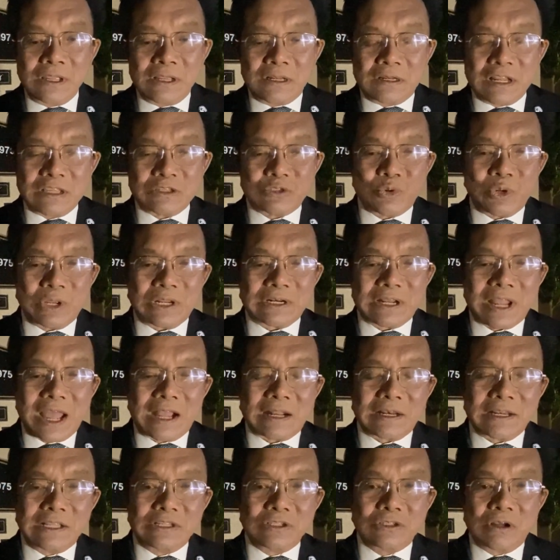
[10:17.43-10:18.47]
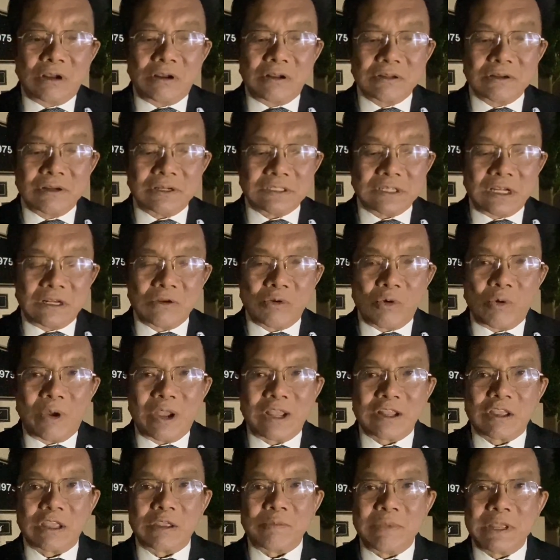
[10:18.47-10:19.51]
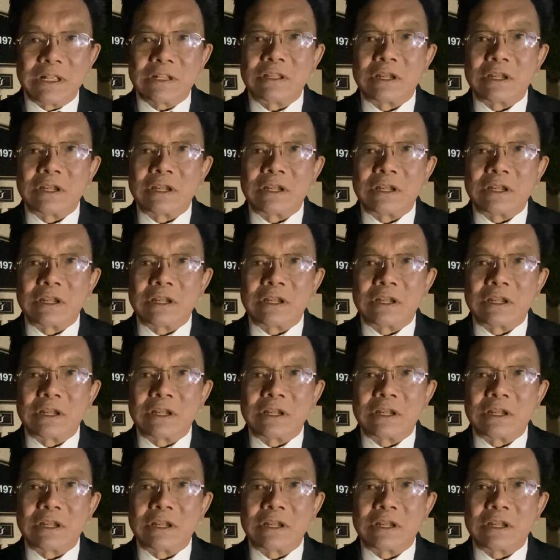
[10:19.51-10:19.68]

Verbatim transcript: để truyền đạt đến cho người dân của Hoa Kỳ biết.